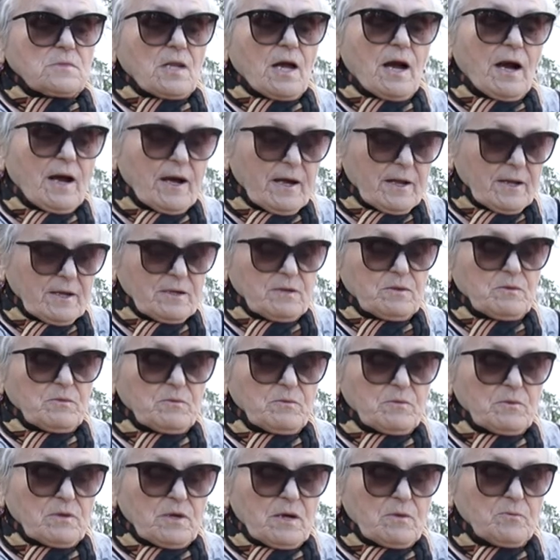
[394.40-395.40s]
А
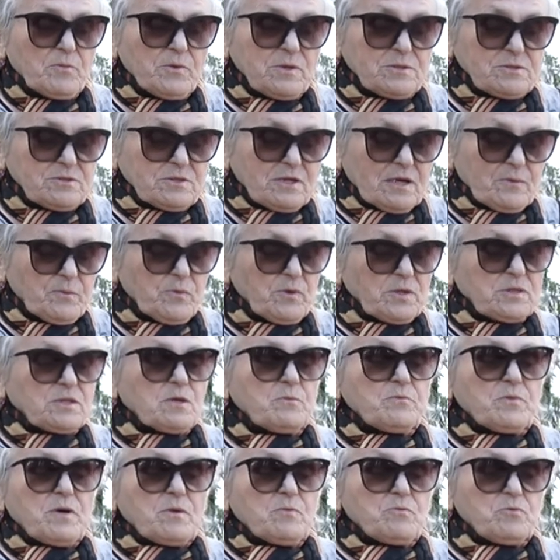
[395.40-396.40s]
об, а об
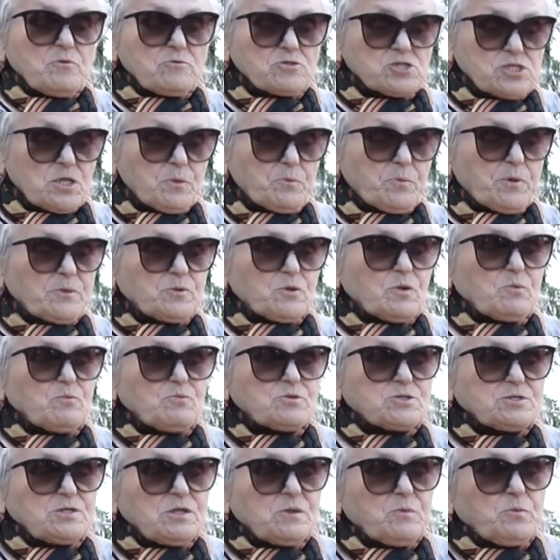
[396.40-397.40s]
этой бомбежке потом
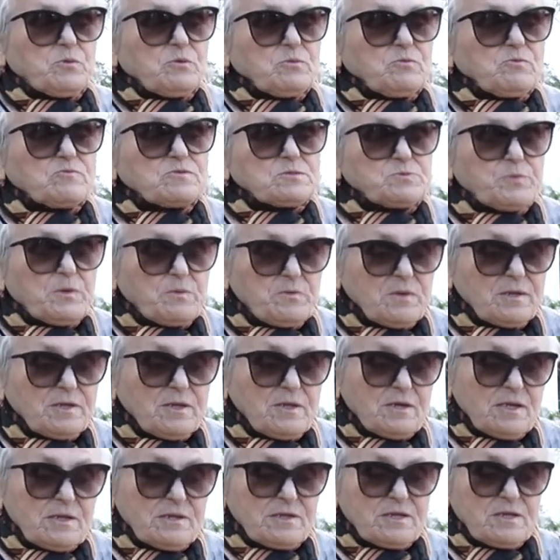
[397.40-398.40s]
уже, я помню,
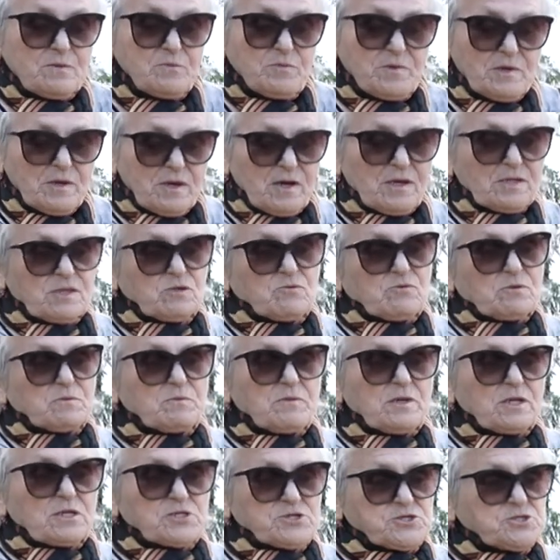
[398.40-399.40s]
вспоминали ребята, вот
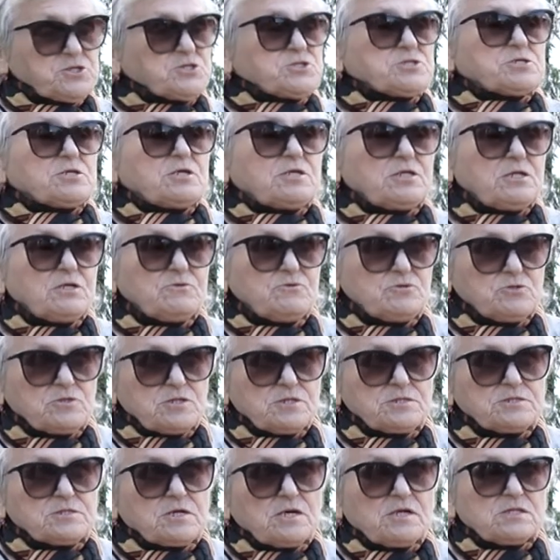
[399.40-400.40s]
мальчишки, они все
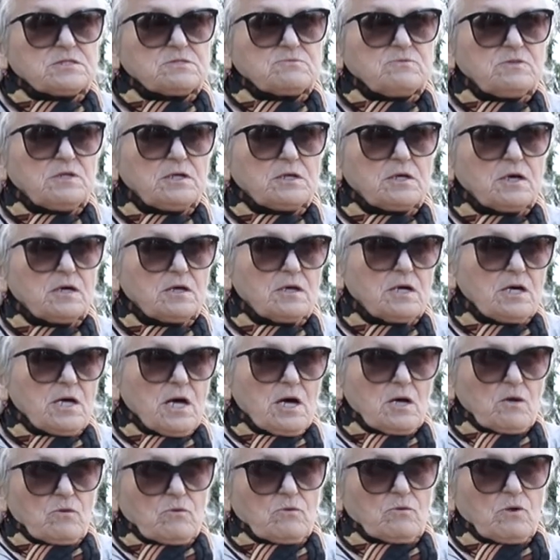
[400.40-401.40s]
рассказывали, как,
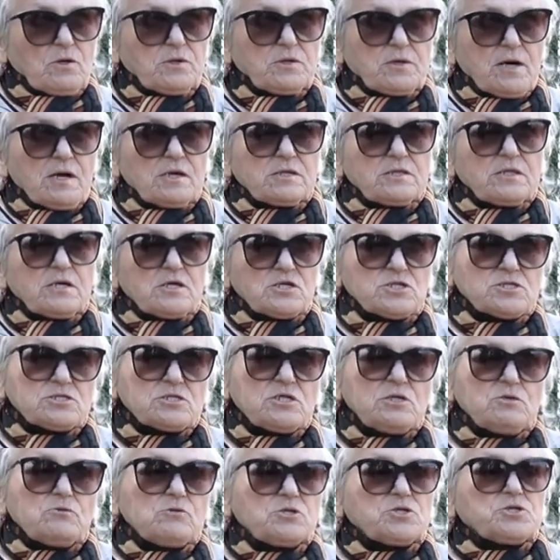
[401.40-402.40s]
ой, как
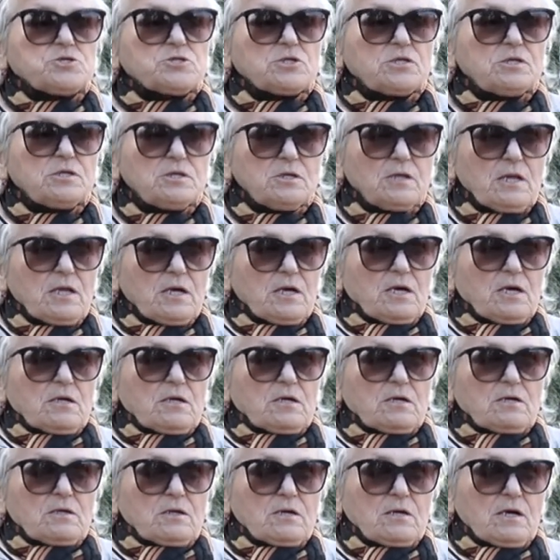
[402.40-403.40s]
наши летчики,
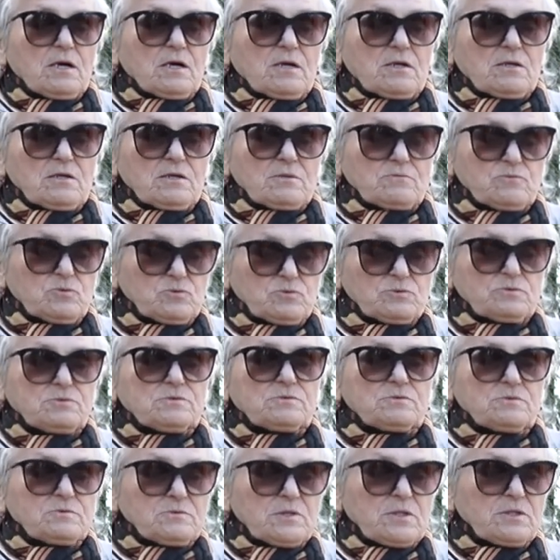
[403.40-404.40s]
а, ну,
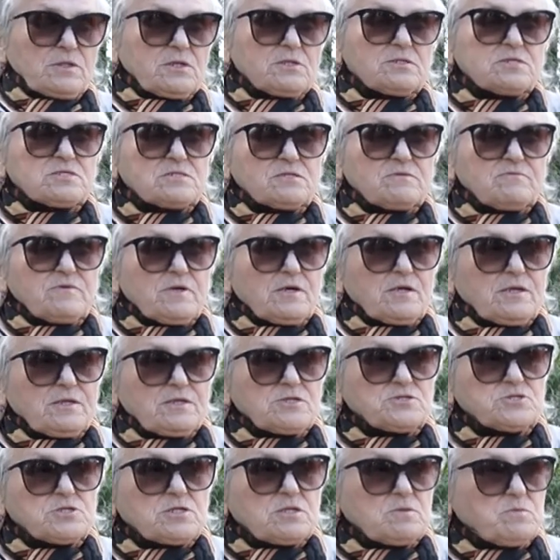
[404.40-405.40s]
они
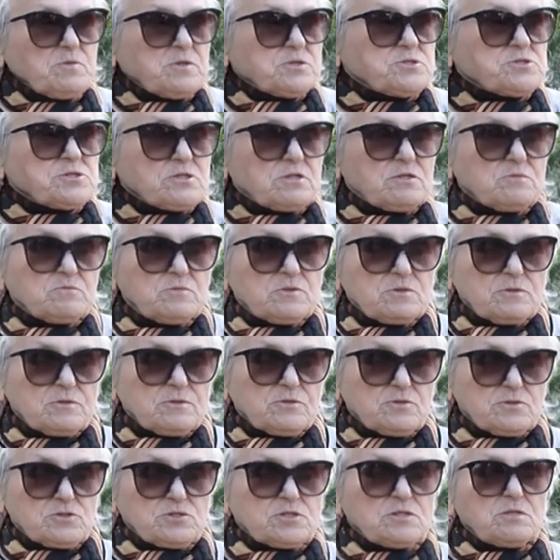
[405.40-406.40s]
называли истребителями.
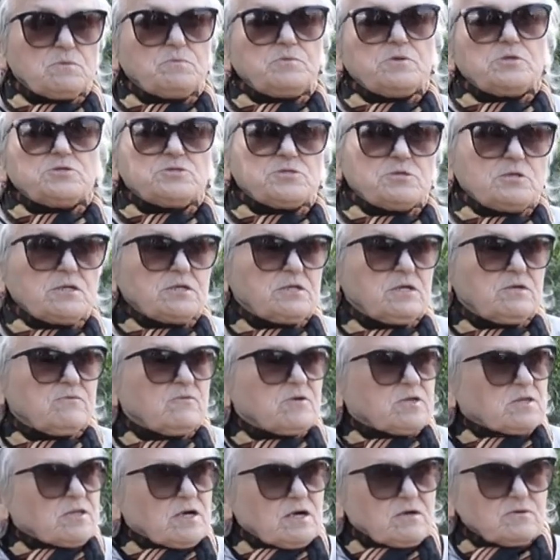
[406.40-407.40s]
Истребители, они
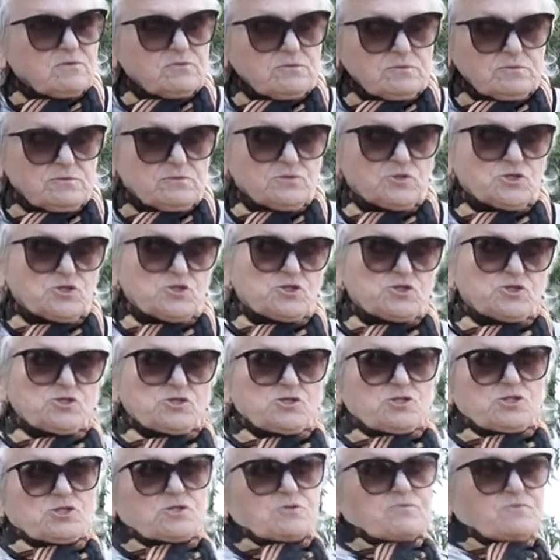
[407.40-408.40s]
вот так,
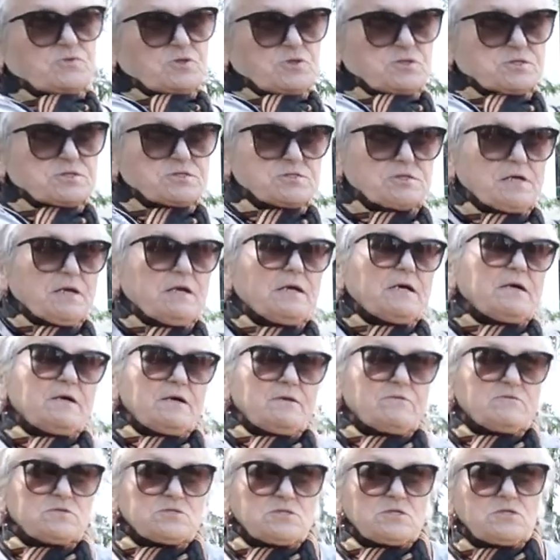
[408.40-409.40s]
вниз.
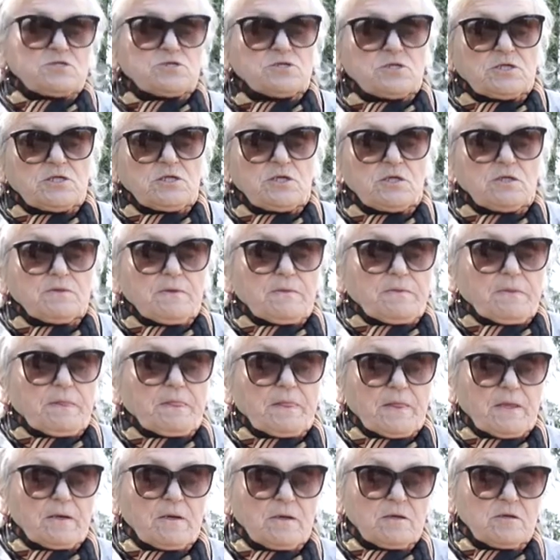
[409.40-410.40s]
Вы знаете, они
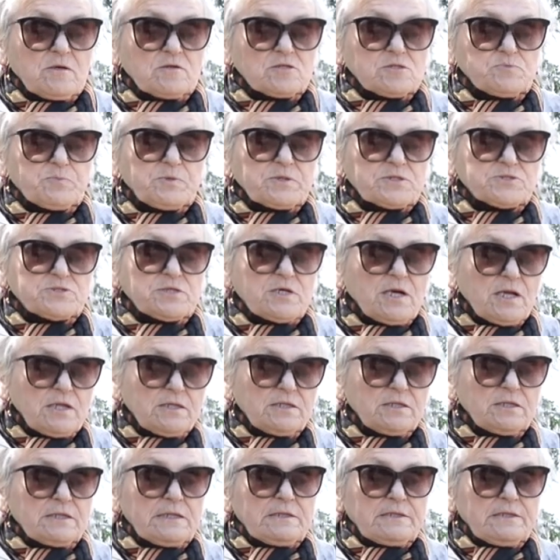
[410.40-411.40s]
э,
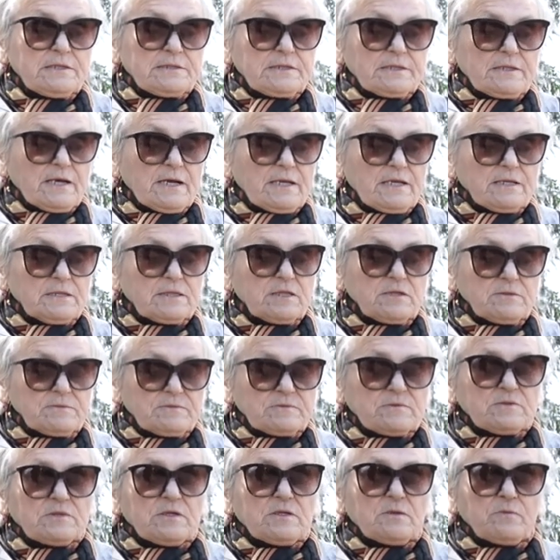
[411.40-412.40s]
специально летали,
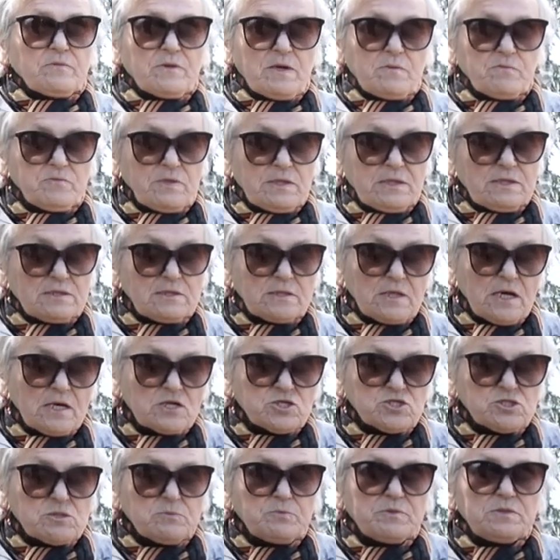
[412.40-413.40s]
э, бомбили
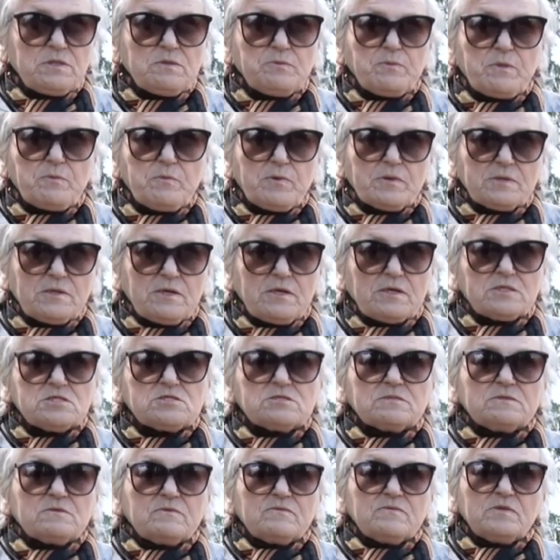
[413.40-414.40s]
так, чтобы не
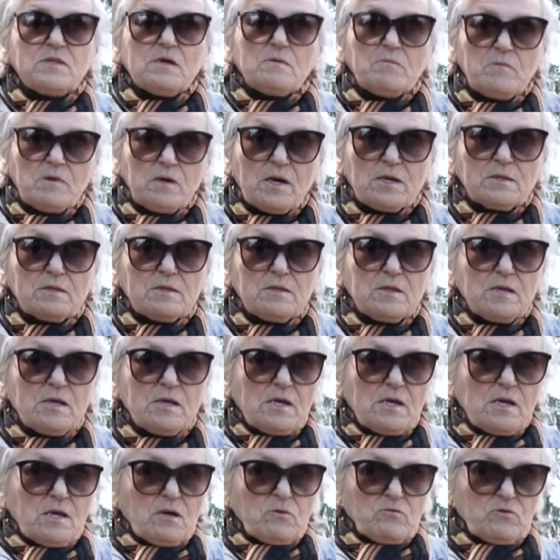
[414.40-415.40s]
попадать в дома.
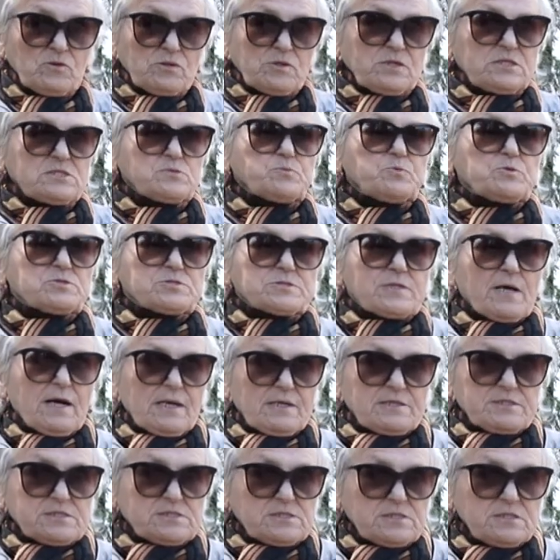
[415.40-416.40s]
Вот они
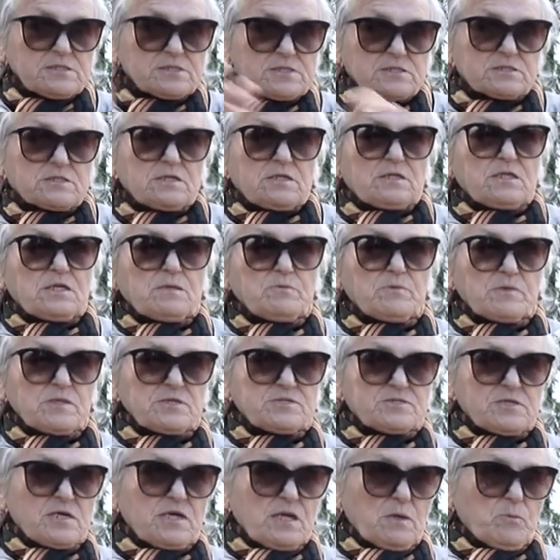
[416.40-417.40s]
спускались низко и
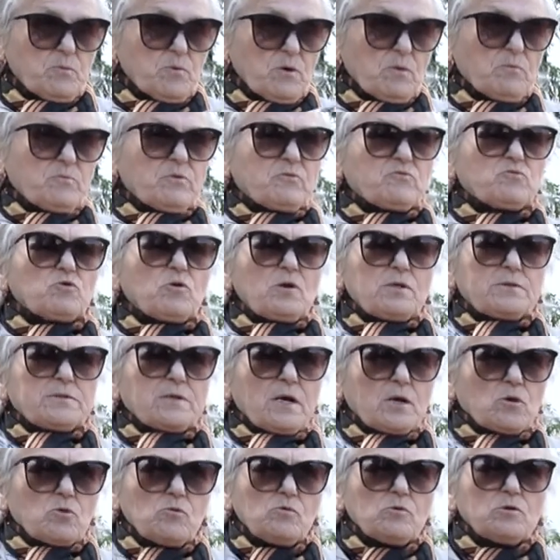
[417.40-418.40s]
бросали бомбы вдоль
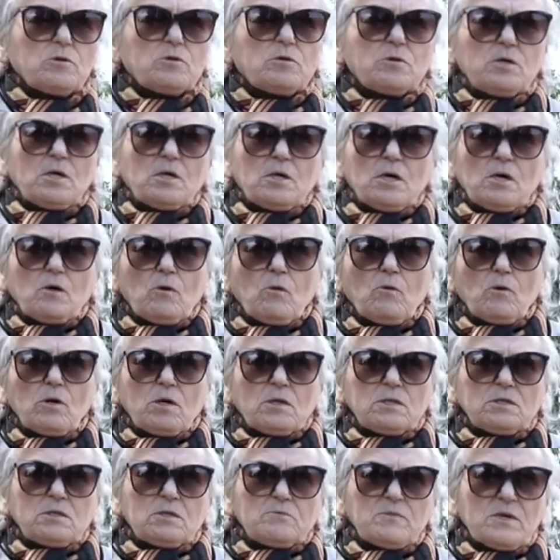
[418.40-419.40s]
дорог,
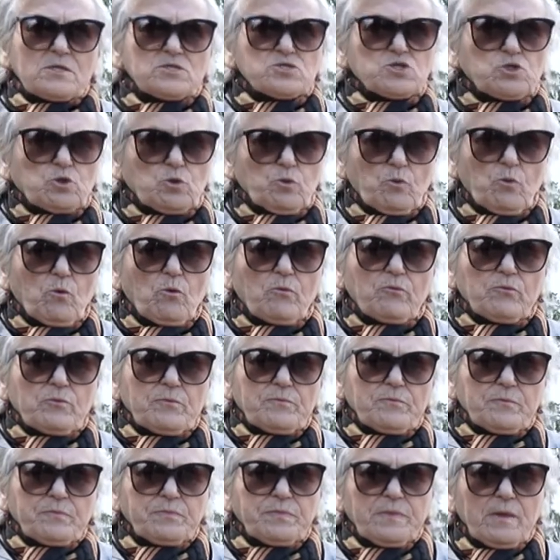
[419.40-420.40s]
около мостов,
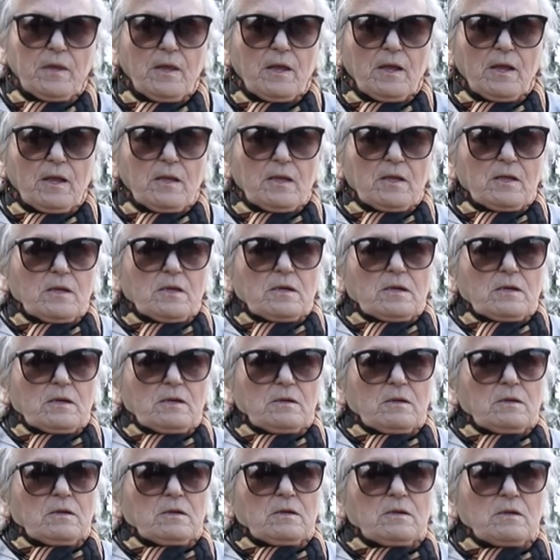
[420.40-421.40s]

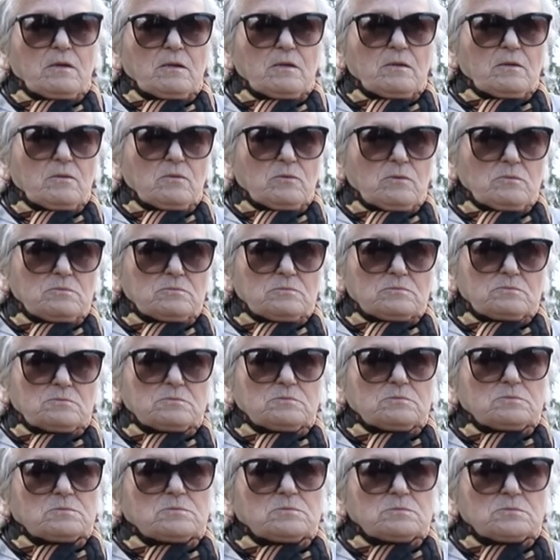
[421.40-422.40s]
а,
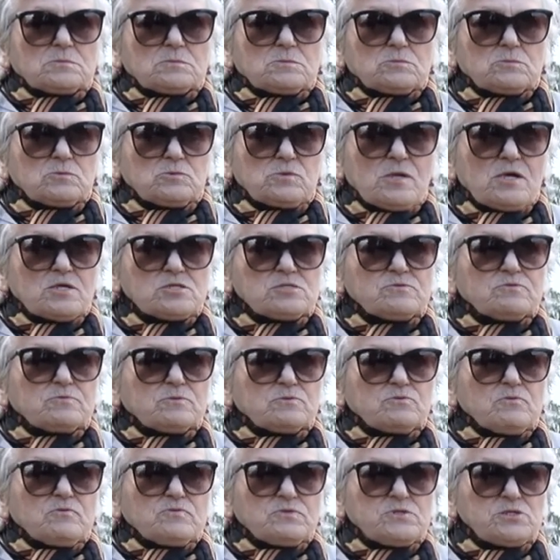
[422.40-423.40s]
у нас
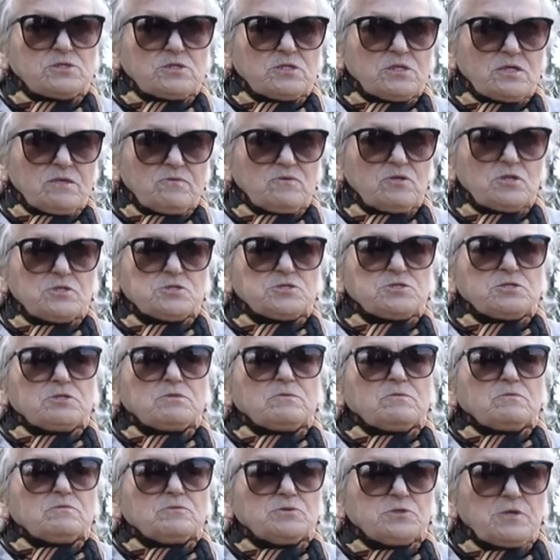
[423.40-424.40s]
в деревне,
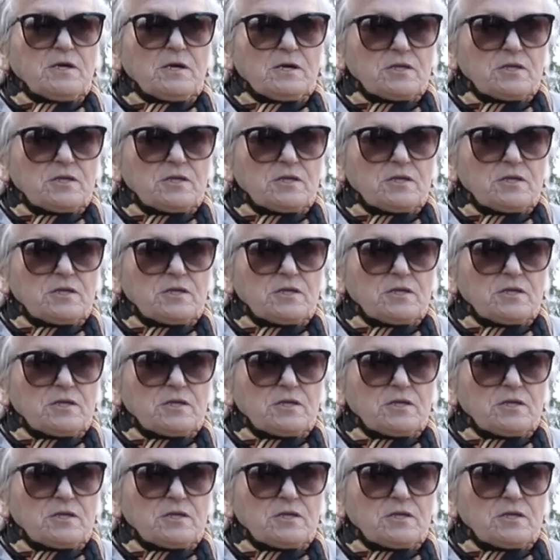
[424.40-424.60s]
где вот я